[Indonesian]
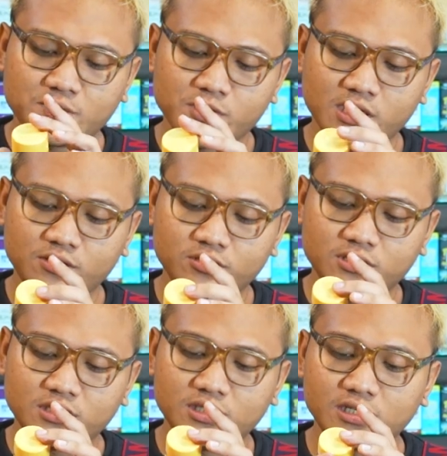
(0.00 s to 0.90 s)
sama
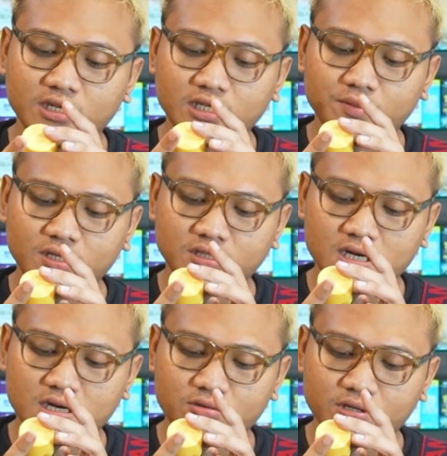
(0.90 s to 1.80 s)
kardusnya desainnya nggak beda
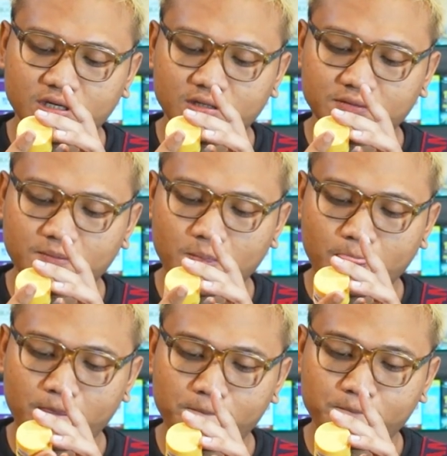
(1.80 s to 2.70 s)
jauh ya.
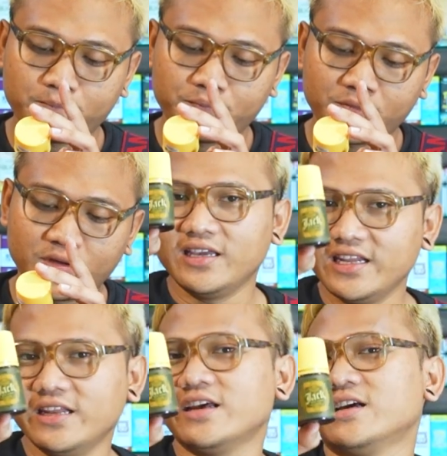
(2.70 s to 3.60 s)

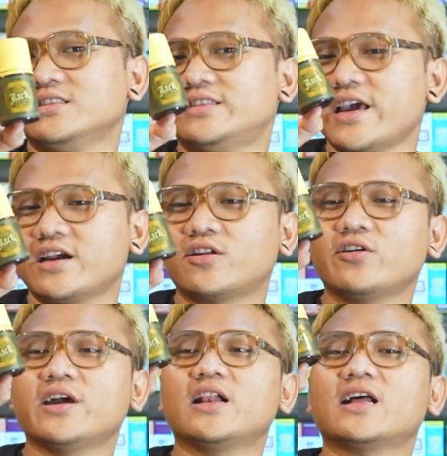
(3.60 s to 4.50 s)
Ini dia, Jack
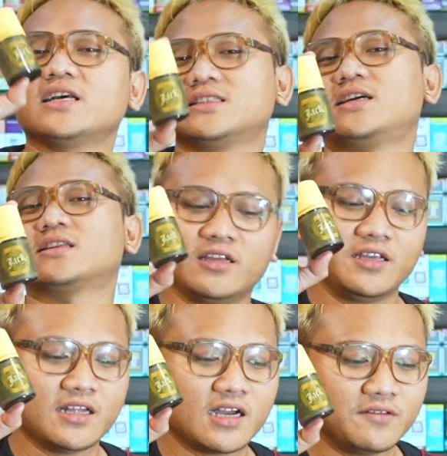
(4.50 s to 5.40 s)
Royal Custard.
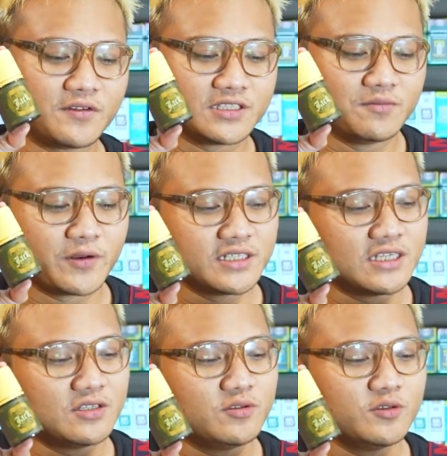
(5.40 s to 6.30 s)
Kita akan first
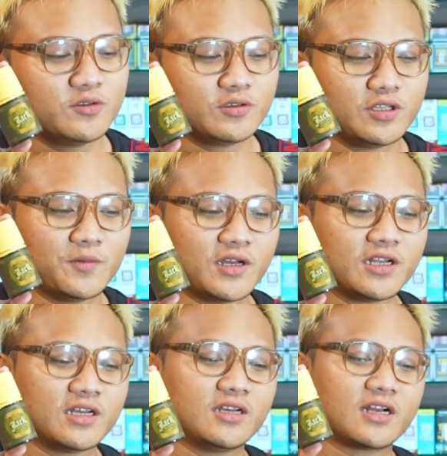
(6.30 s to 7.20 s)
impression dulu
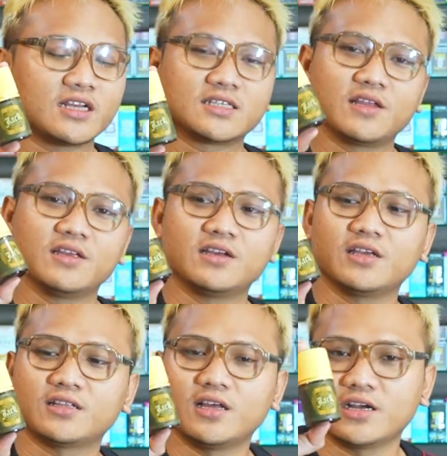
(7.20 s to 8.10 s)
gimana rasanya.
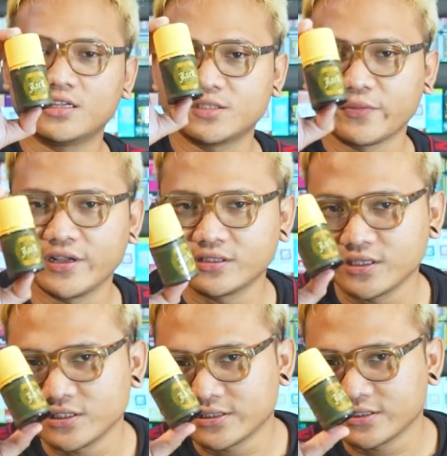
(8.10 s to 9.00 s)
Kita akan smell
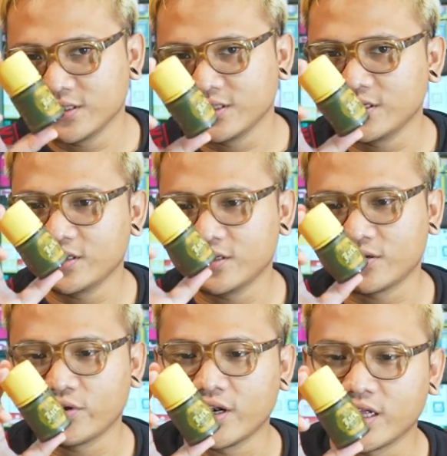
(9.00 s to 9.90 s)
test ini
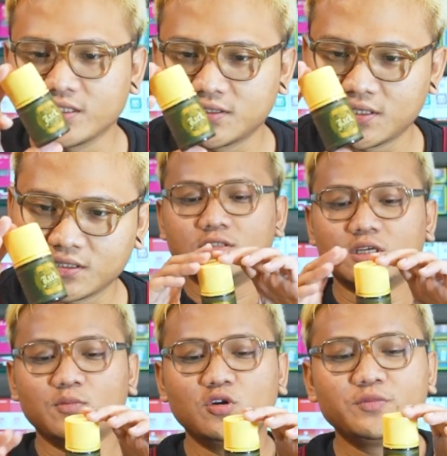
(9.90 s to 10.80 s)
Royal Custard.
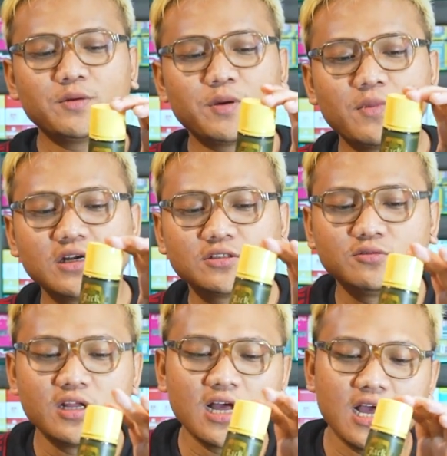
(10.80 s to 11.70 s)
Sebelumnya memang
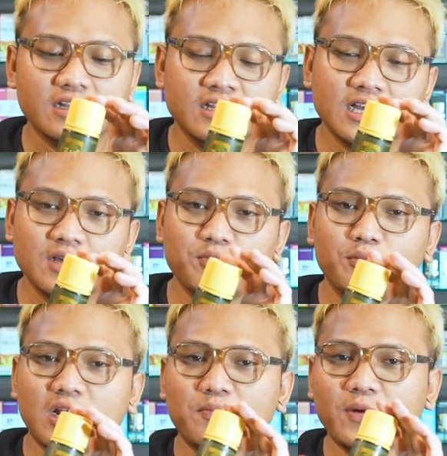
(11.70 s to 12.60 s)
sudah ada
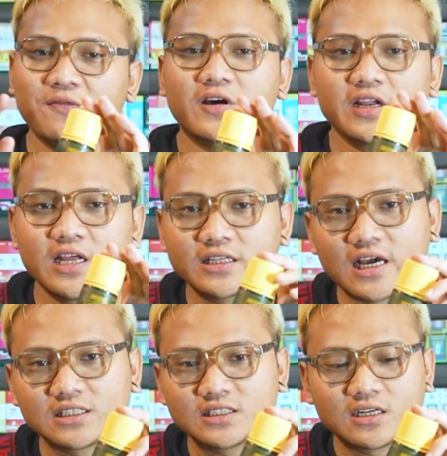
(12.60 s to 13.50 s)
beberapa varian
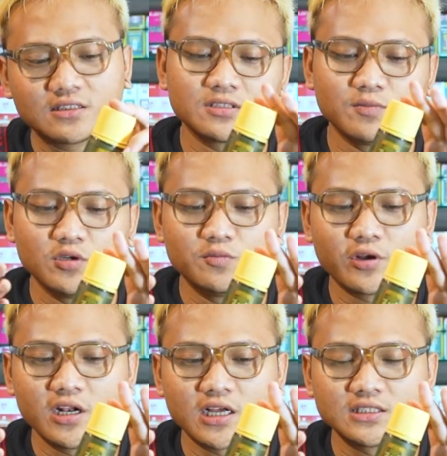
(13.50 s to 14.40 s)
custard sebelum
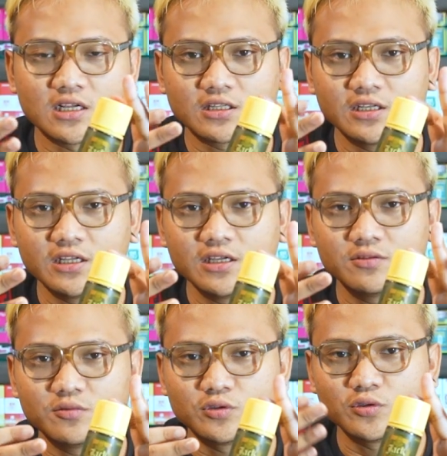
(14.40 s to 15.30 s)
Royal Custard ini
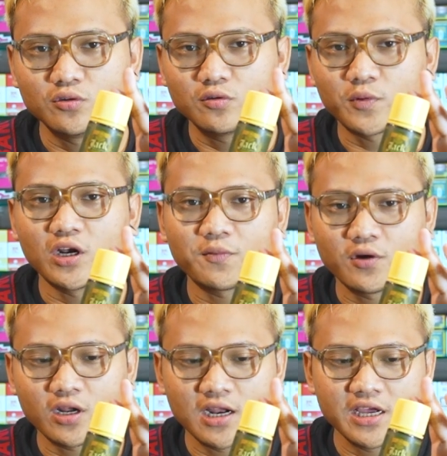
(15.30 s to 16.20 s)
untuk
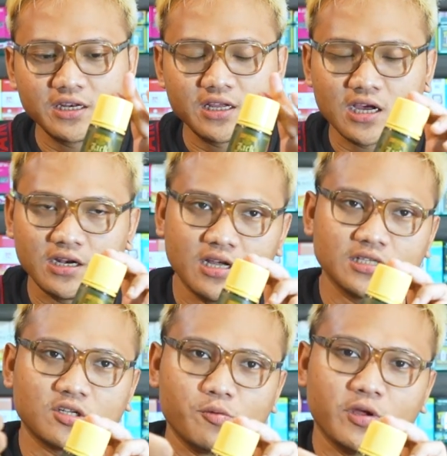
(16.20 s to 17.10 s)
produk-produk lain ya. Ada
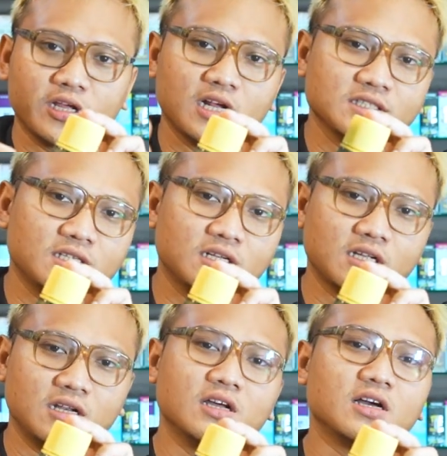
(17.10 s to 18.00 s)
strawberry custard,
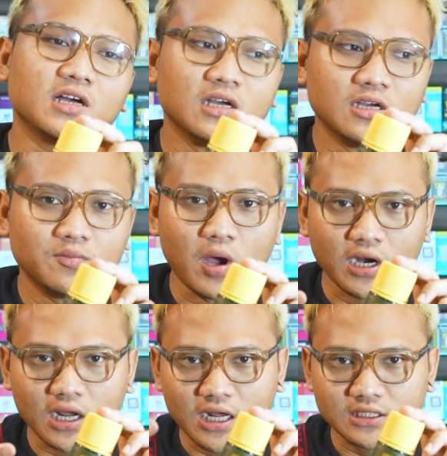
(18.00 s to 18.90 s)
ada
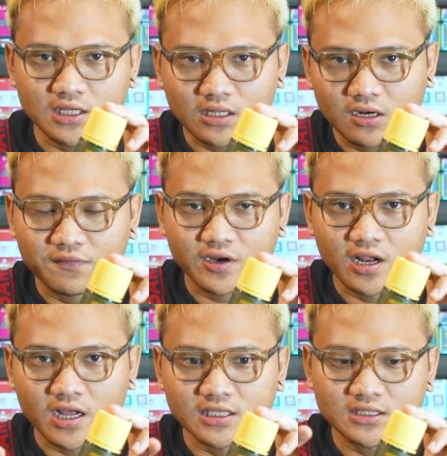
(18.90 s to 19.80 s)
banana custard, ada
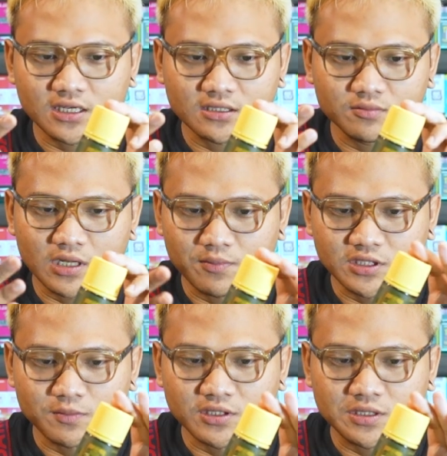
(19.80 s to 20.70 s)
vanilla custard dan
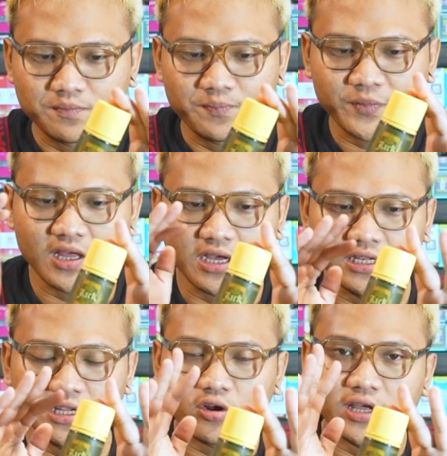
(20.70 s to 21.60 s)
macam-macam. Nah,
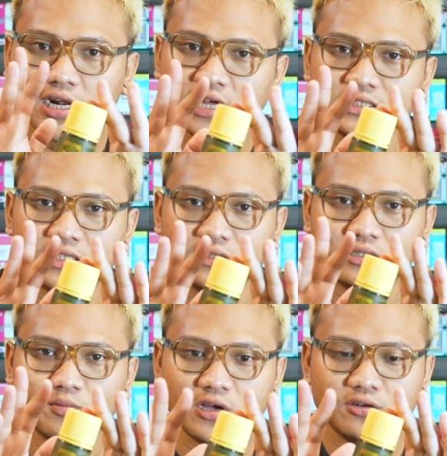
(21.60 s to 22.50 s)
ini Royal Custard
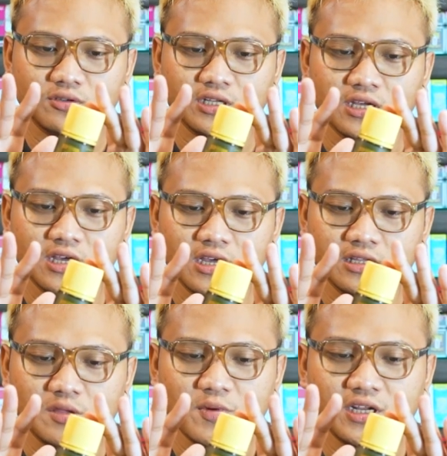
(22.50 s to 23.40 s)
terbaru nih.
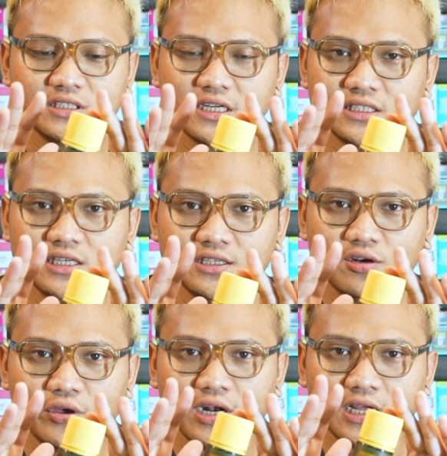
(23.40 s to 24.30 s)
Gimana sih rasanya
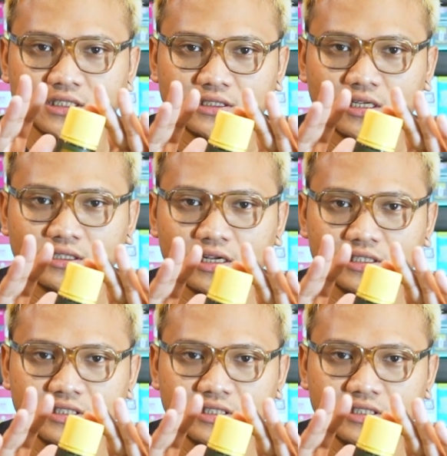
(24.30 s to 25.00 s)
Royal Custard dari